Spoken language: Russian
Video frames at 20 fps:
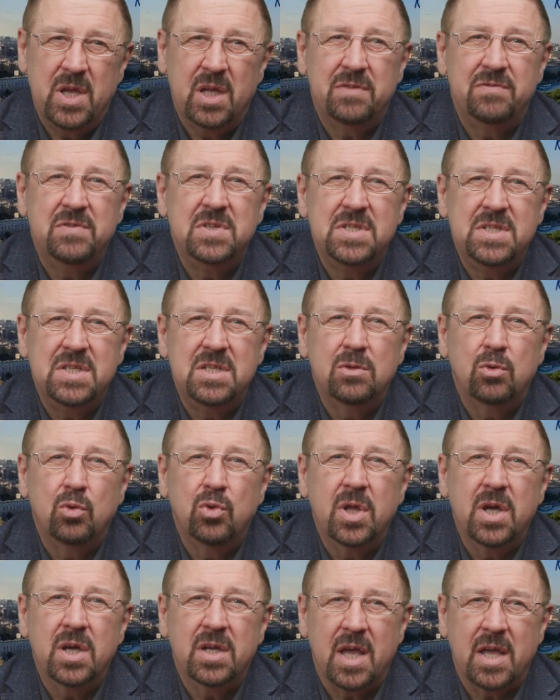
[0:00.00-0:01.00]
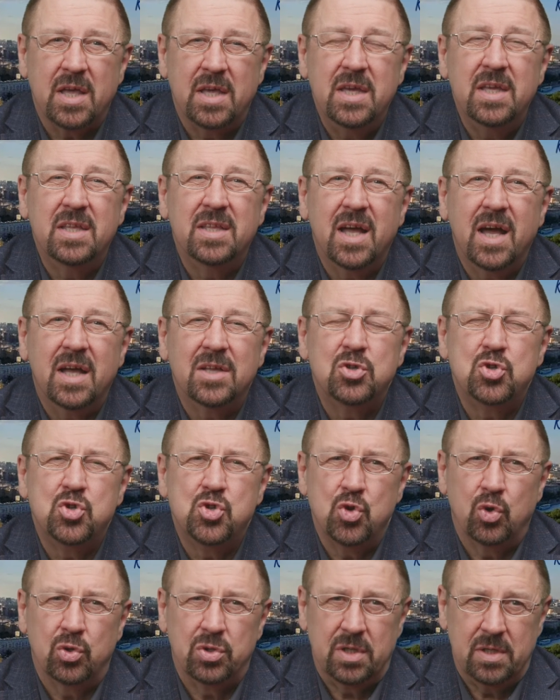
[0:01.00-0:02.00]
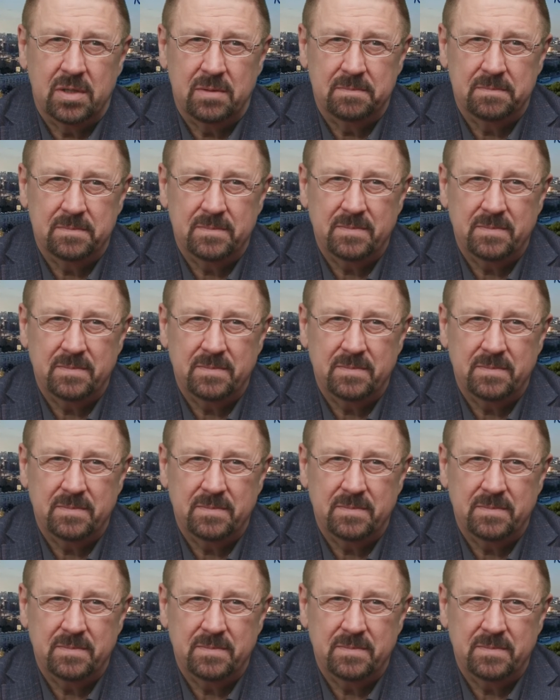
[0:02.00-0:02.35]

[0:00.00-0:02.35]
и отвести туда какие-то отчеты.